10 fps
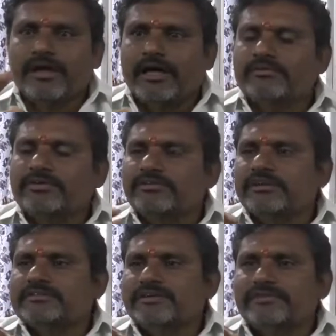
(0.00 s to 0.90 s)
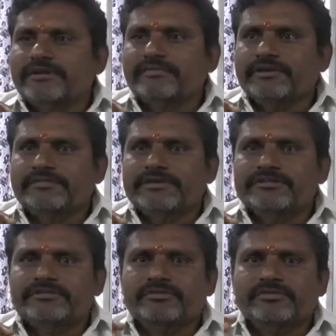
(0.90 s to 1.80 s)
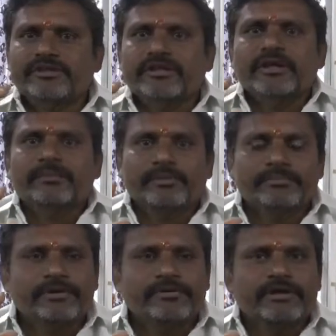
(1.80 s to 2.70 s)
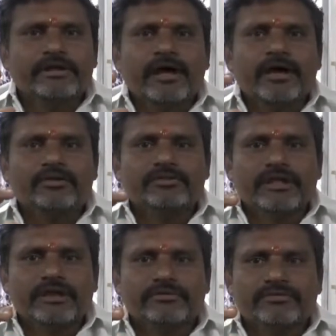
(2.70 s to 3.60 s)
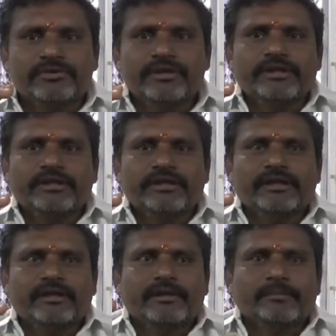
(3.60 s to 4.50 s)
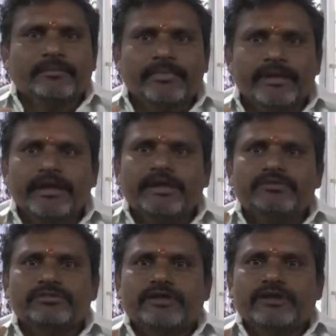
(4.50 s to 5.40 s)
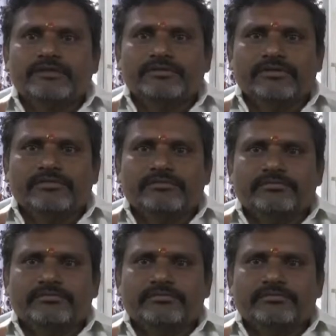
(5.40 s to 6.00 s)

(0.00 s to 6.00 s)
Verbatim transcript: ఆల్ ఒరిజినల్ సర్టిఫికెట్ వెరిఫికేషన్ ఉంటుంది ఫిబ్రవరి ఆరో తారీఖు నుండి మే ఐదో తారీఖు వరకు